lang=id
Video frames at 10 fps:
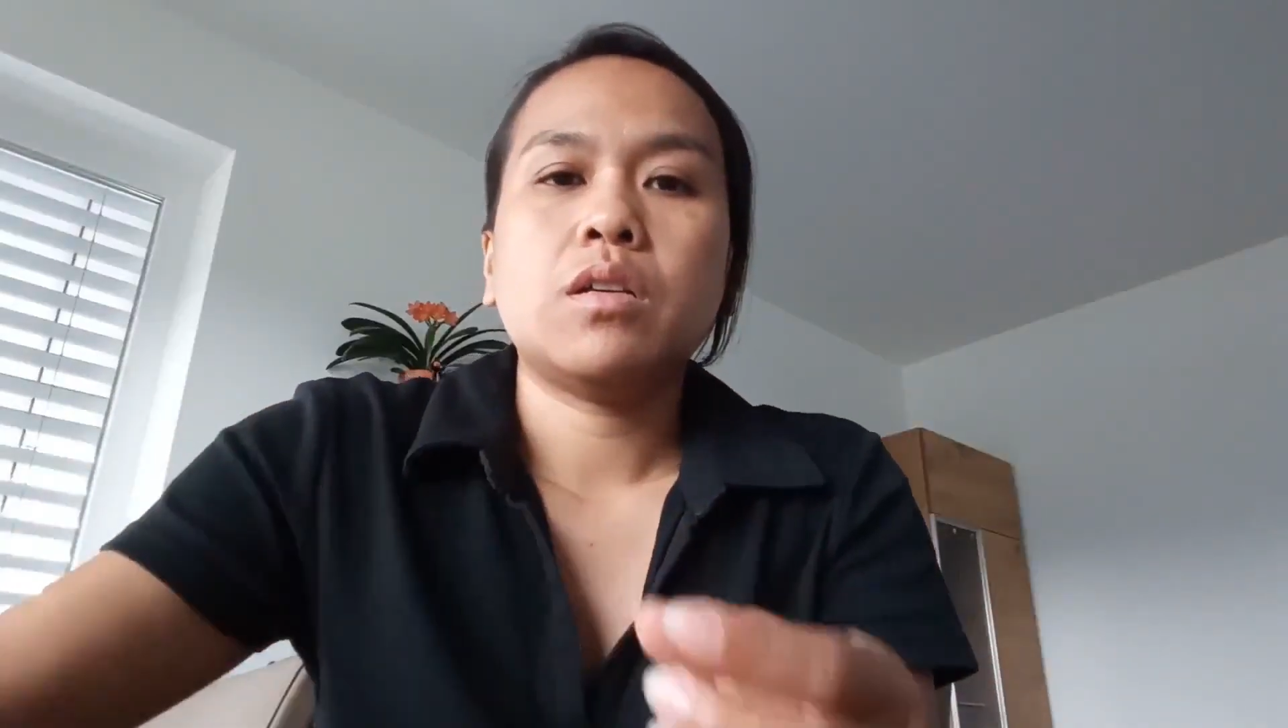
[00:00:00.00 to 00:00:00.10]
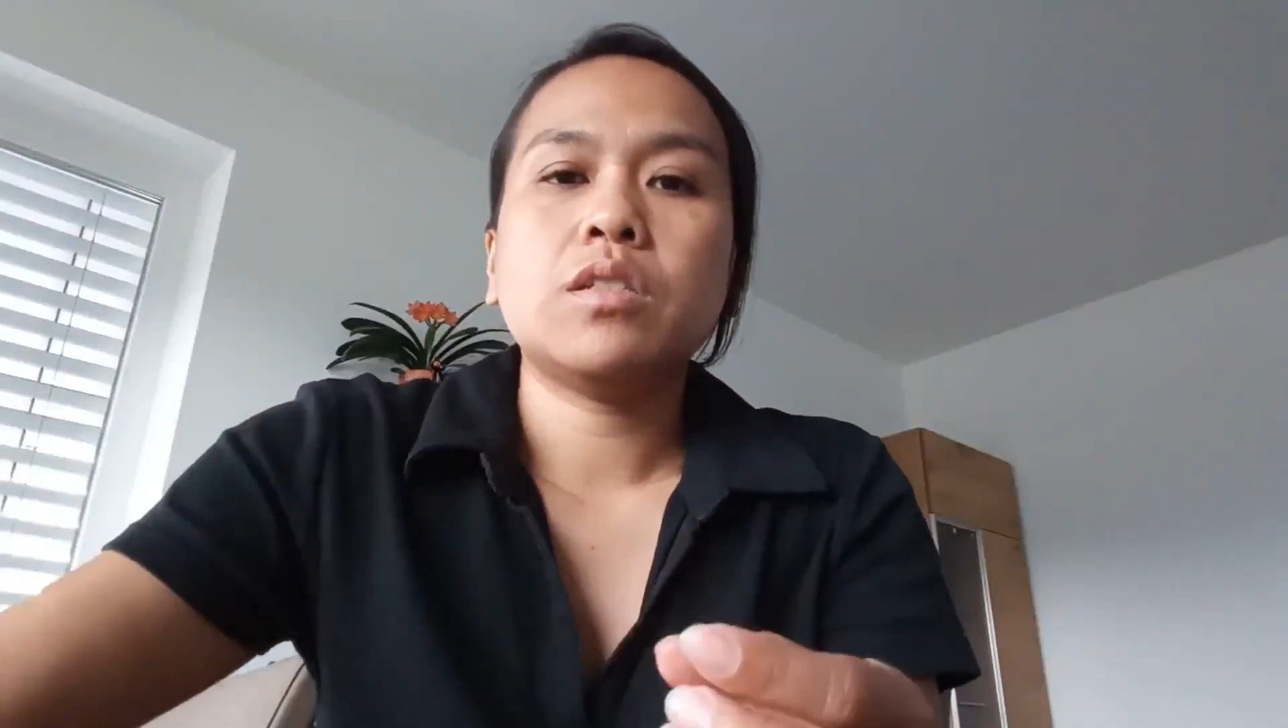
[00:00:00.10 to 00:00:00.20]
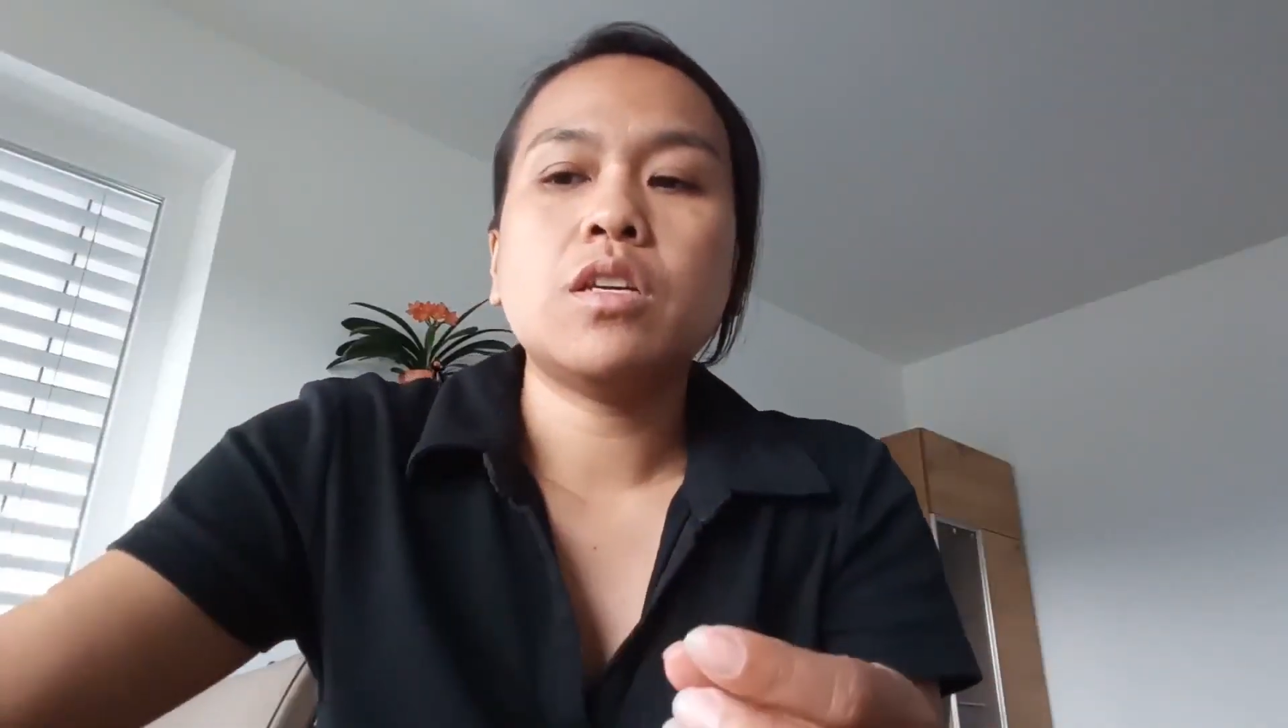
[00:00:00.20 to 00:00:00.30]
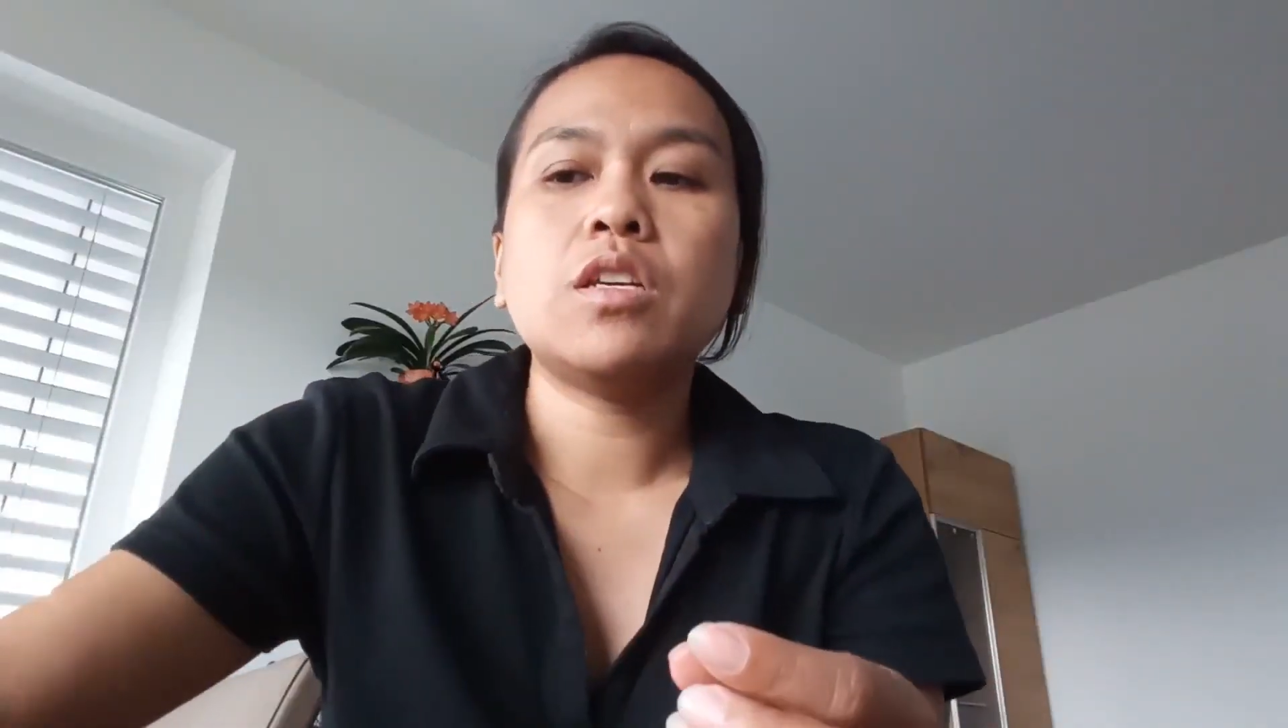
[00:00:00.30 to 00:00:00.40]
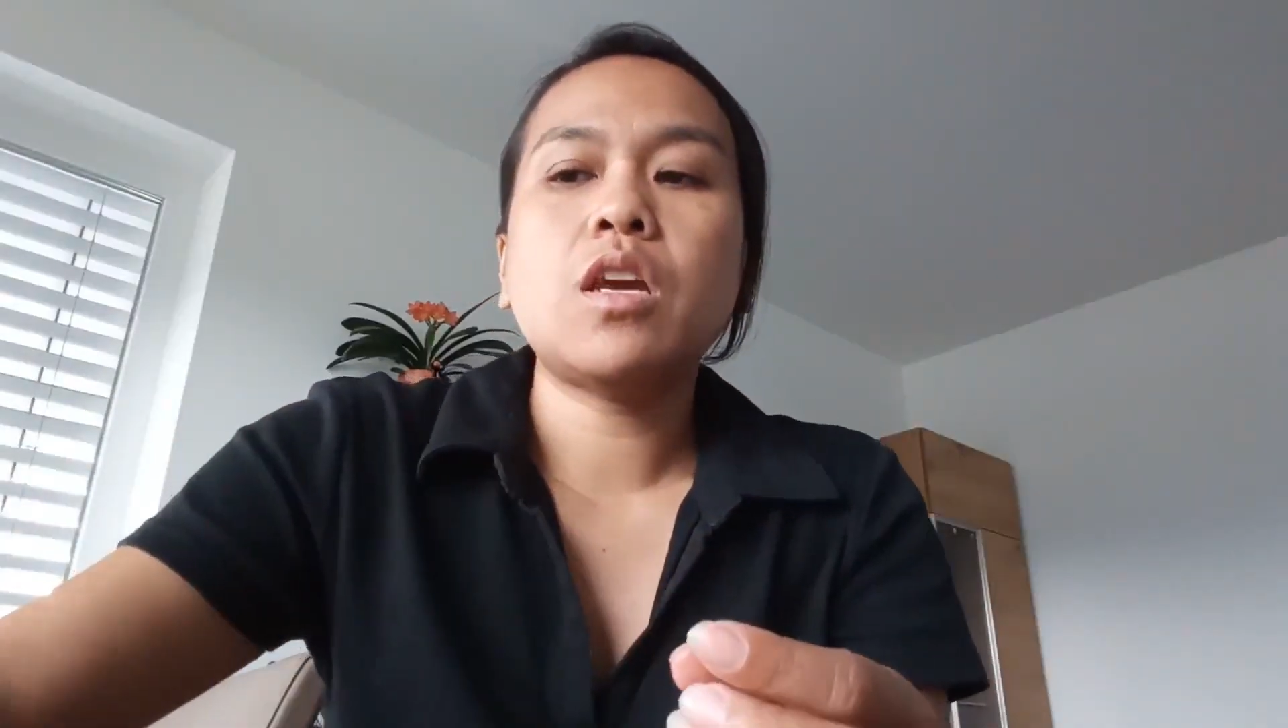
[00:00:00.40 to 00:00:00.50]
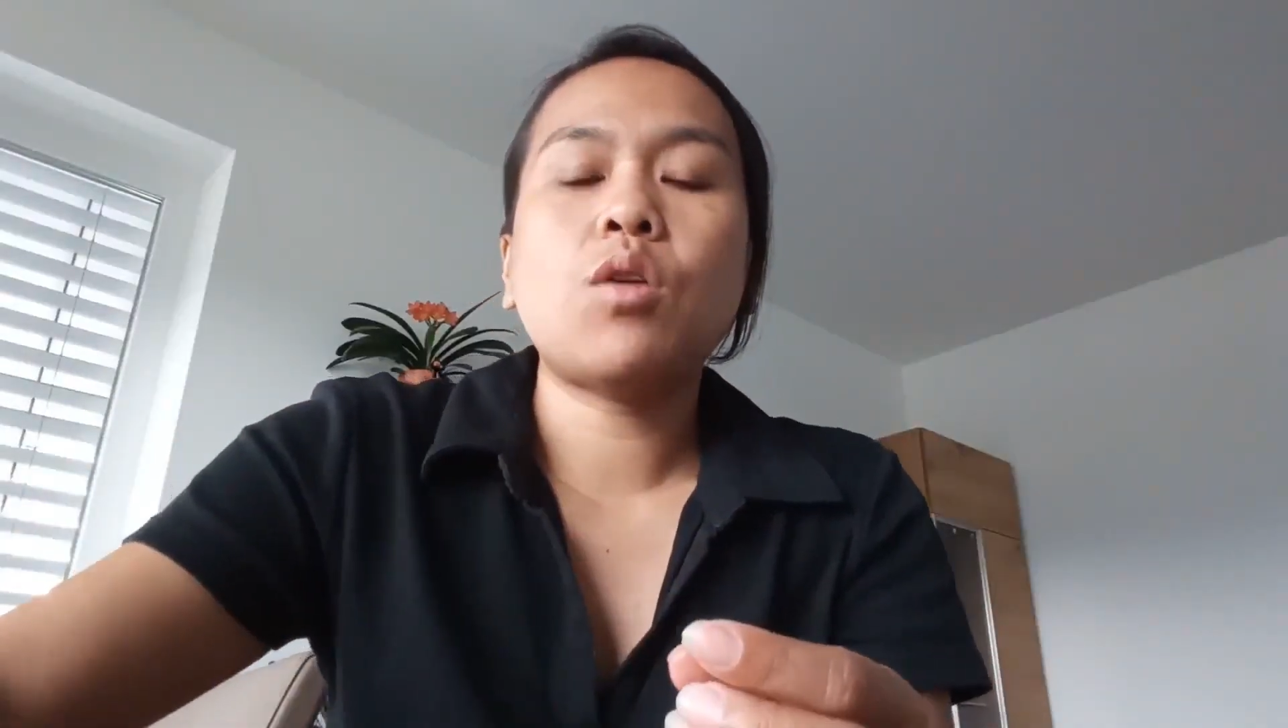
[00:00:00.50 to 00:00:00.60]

jadi ya